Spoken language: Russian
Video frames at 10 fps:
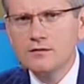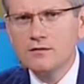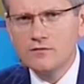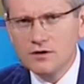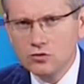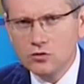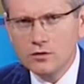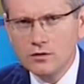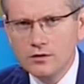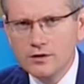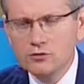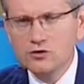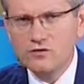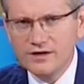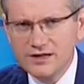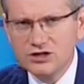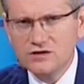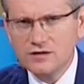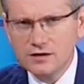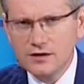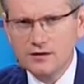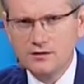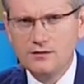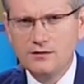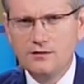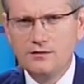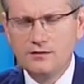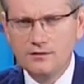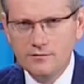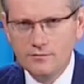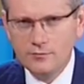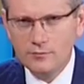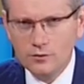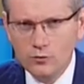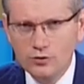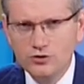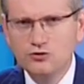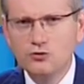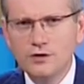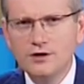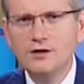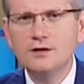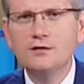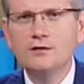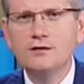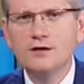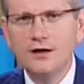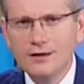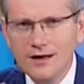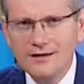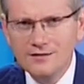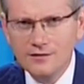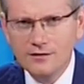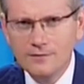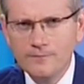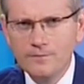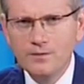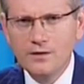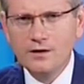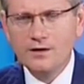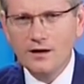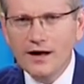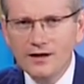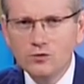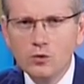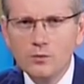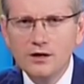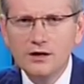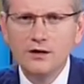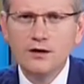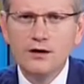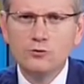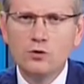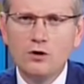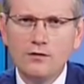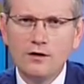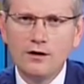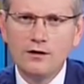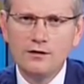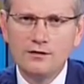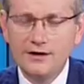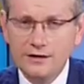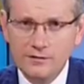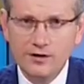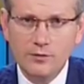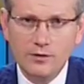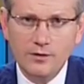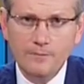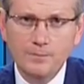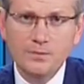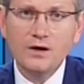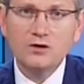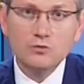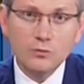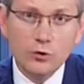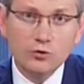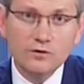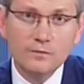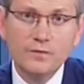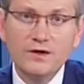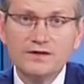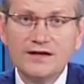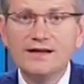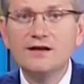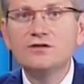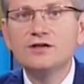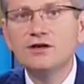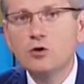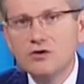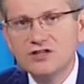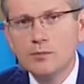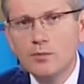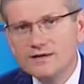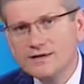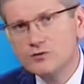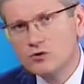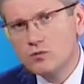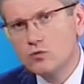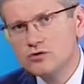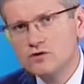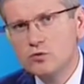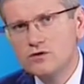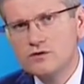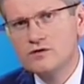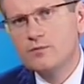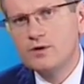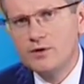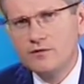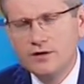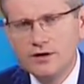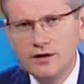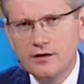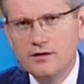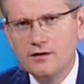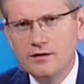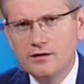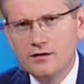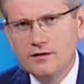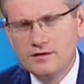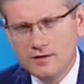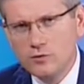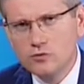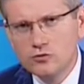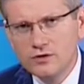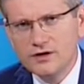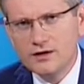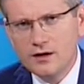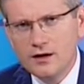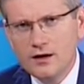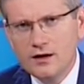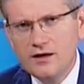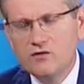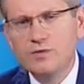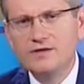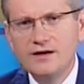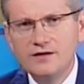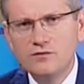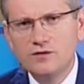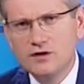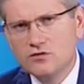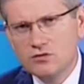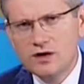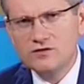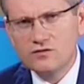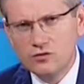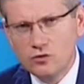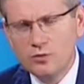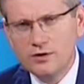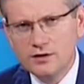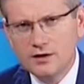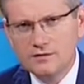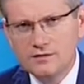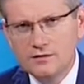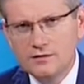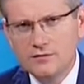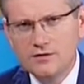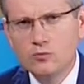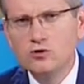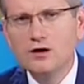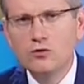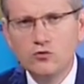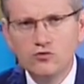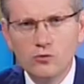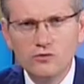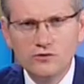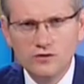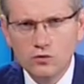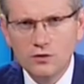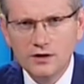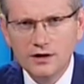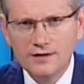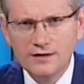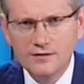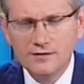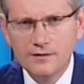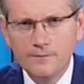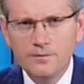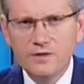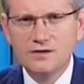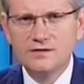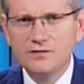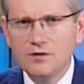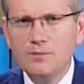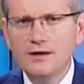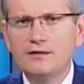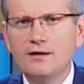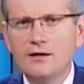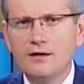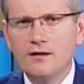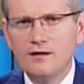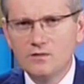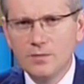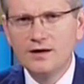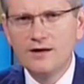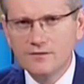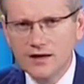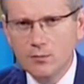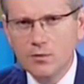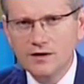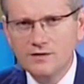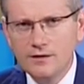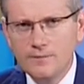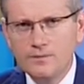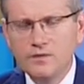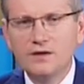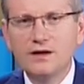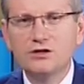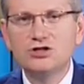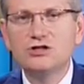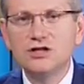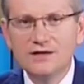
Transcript: в году. То есть фактически это такой еще один кластер э, экономики, которого до этого не было. Значит, плюс строительство тренировочной базы, которая будет использоваться при проведении э, самого турнира, и впоследствии государство ее передаст э, в коммунальную собственность города Одессы. Это современная спортивная база на 4